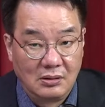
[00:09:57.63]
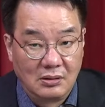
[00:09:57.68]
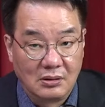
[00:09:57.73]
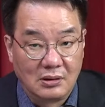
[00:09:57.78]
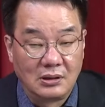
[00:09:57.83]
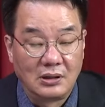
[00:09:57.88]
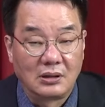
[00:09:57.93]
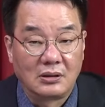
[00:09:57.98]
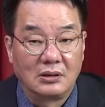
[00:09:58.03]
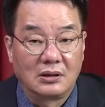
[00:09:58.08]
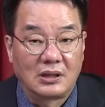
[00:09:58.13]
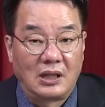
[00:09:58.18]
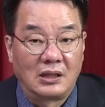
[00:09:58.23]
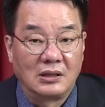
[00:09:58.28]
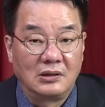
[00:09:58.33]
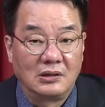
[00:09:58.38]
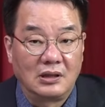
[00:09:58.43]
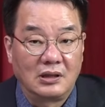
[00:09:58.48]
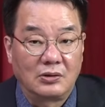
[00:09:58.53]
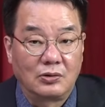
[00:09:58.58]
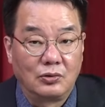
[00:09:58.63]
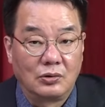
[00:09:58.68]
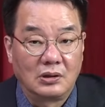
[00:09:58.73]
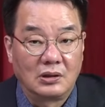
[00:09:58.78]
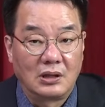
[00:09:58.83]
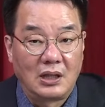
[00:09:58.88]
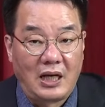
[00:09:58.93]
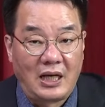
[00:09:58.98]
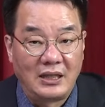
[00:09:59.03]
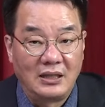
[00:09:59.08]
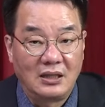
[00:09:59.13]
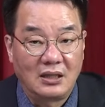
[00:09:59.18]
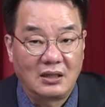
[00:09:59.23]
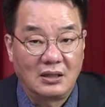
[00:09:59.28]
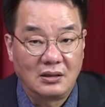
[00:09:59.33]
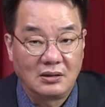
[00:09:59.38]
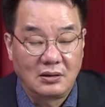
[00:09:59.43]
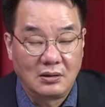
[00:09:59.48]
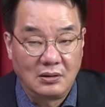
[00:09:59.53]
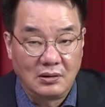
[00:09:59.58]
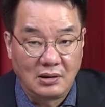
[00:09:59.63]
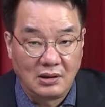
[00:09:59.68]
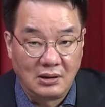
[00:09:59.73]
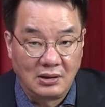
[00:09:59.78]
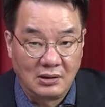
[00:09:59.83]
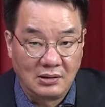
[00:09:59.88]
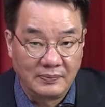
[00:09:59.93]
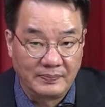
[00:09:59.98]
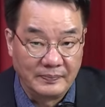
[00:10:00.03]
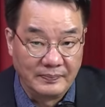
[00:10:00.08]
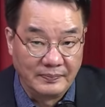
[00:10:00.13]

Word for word: 근데 그 강제 규정을 안 지켰을 때